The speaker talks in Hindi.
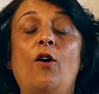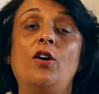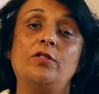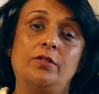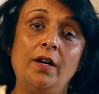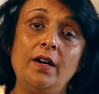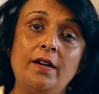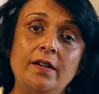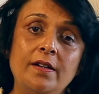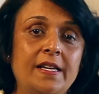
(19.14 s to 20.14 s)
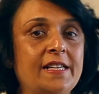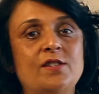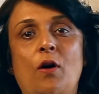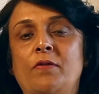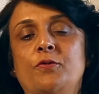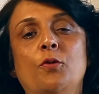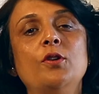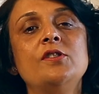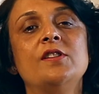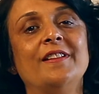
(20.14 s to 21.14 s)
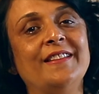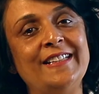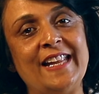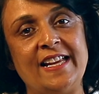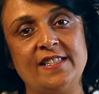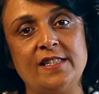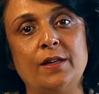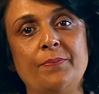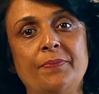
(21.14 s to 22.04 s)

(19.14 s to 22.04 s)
और third is of course the taste.